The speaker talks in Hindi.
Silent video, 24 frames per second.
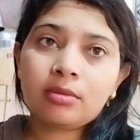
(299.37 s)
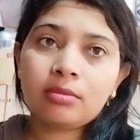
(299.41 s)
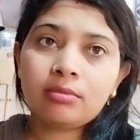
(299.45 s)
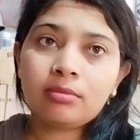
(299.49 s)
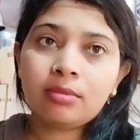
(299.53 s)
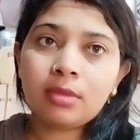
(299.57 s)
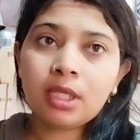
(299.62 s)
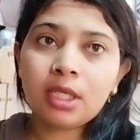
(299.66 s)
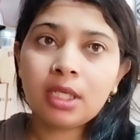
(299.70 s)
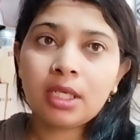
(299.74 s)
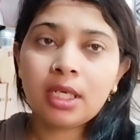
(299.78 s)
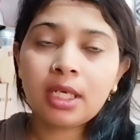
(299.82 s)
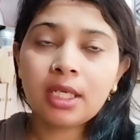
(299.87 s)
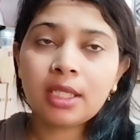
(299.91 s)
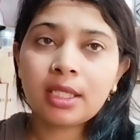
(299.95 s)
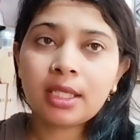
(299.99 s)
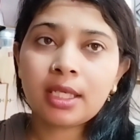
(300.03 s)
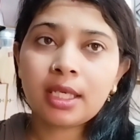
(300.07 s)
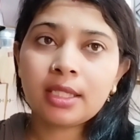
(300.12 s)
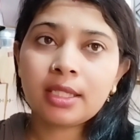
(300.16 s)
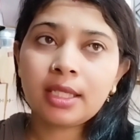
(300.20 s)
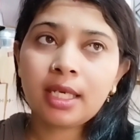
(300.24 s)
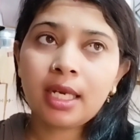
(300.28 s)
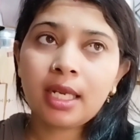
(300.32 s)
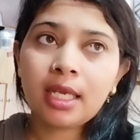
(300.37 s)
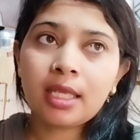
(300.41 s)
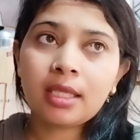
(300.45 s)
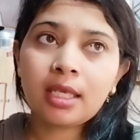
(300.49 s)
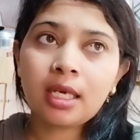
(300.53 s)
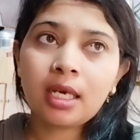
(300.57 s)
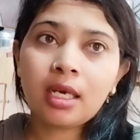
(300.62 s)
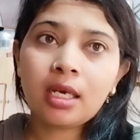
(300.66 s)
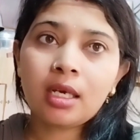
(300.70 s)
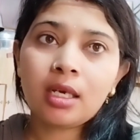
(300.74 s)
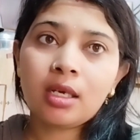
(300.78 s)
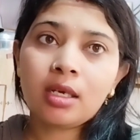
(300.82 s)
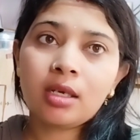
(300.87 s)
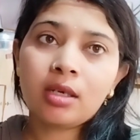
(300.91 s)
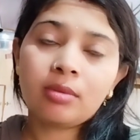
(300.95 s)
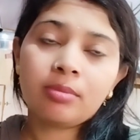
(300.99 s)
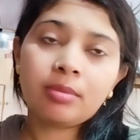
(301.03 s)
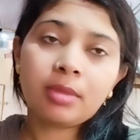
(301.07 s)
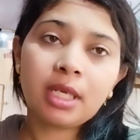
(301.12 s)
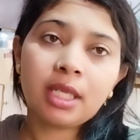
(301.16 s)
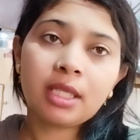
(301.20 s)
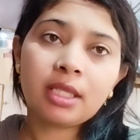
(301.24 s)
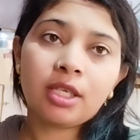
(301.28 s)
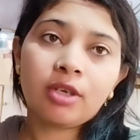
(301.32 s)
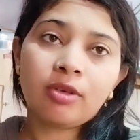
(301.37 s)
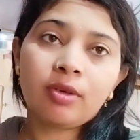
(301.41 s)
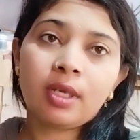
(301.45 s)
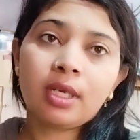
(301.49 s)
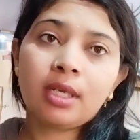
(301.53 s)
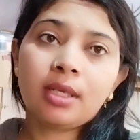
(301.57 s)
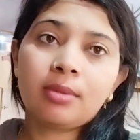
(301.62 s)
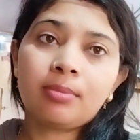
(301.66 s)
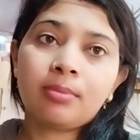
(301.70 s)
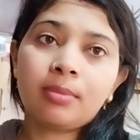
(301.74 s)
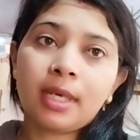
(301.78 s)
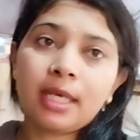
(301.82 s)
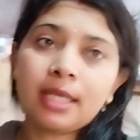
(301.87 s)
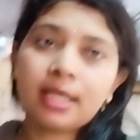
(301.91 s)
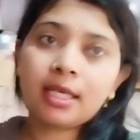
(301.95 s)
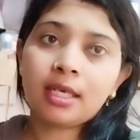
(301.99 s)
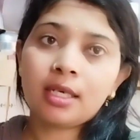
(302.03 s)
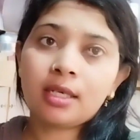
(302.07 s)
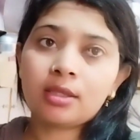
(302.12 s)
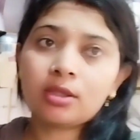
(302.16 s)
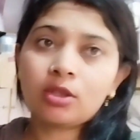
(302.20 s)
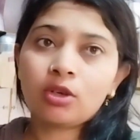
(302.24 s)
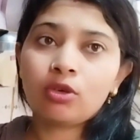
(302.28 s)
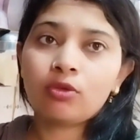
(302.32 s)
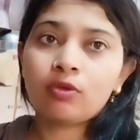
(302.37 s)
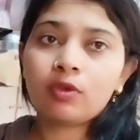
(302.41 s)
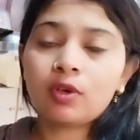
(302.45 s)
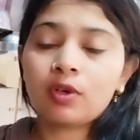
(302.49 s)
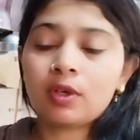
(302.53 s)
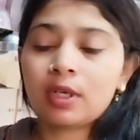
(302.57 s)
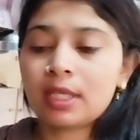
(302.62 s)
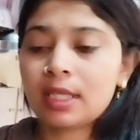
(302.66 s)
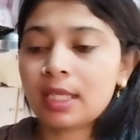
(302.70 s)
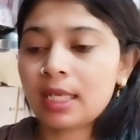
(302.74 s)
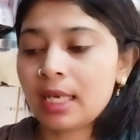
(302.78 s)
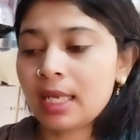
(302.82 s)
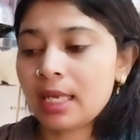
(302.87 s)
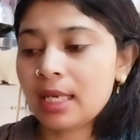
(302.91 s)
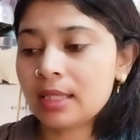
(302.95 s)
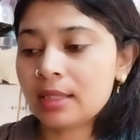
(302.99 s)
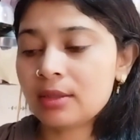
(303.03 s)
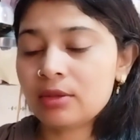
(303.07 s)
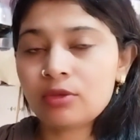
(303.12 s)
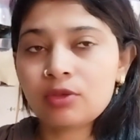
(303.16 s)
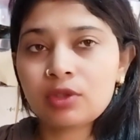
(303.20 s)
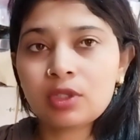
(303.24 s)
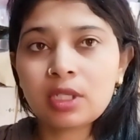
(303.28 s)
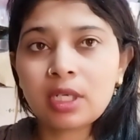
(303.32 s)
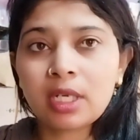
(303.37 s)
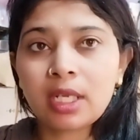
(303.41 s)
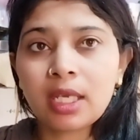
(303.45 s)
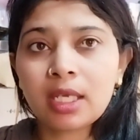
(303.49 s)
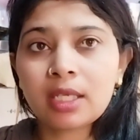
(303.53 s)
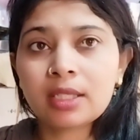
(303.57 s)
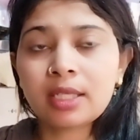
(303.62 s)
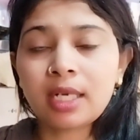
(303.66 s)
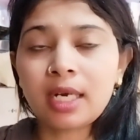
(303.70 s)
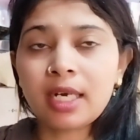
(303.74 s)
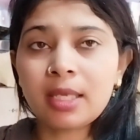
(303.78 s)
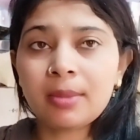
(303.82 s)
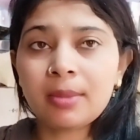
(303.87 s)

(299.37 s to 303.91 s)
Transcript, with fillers: मेरी ननद का जा रहा था मेरा देवर बढ़िया तो वो लाया तो उसने एक साड़ी